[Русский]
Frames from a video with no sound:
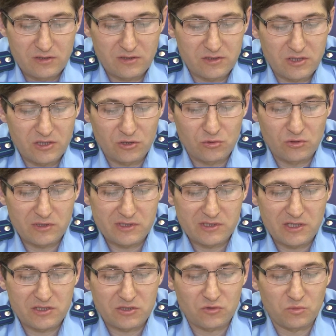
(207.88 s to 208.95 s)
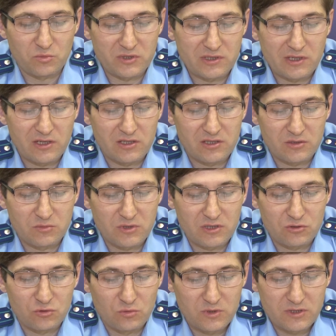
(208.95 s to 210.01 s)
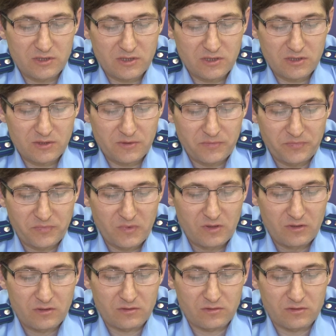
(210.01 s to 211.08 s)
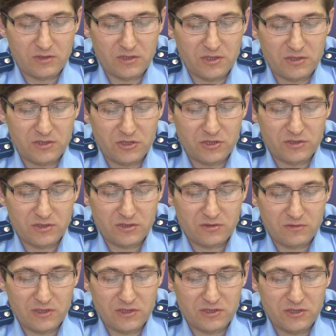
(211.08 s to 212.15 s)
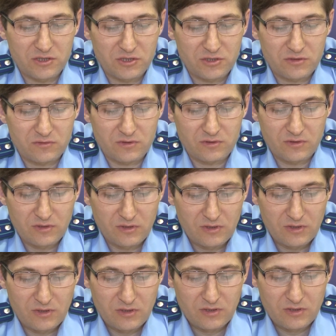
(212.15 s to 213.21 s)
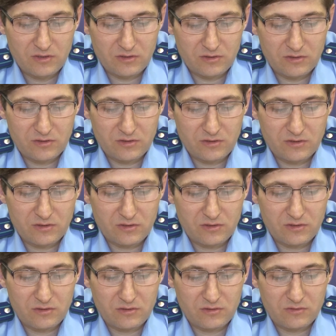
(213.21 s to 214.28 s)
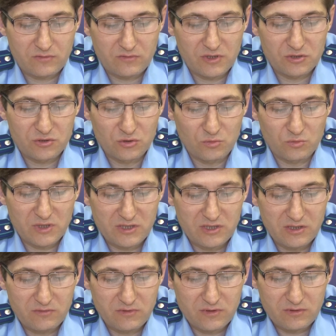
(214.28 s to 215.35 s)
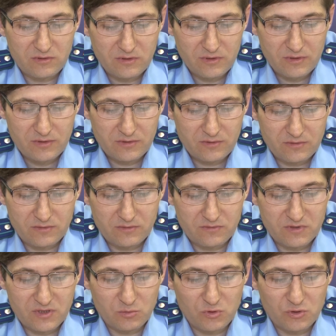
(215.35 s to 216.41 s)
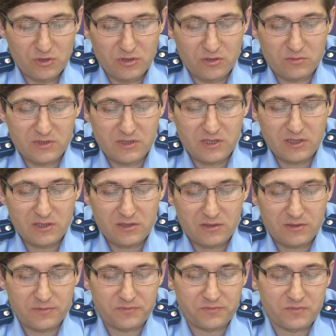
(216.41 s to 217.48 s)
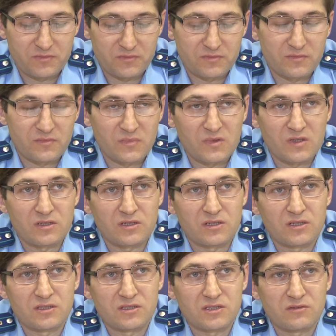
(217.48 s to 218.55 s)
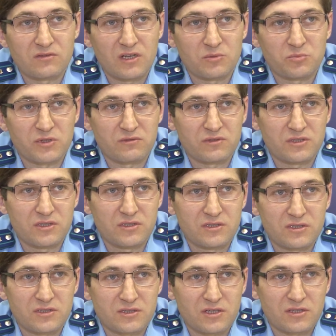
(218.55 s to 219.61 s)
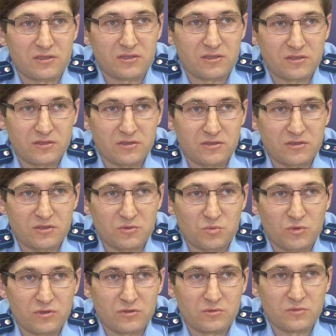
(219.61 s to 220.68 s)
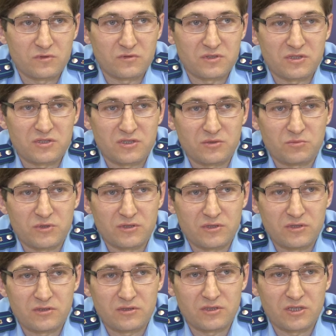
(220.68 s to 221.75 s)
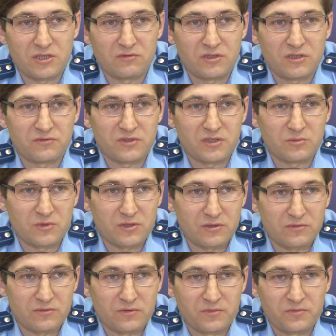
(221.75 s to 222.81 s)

на территории сельского поселения Молодубинское э, Городищенского лесничества э, в лесном массиве в заброшенном здании организовали проведение азартных игр с использованием 25 игровых автоматов.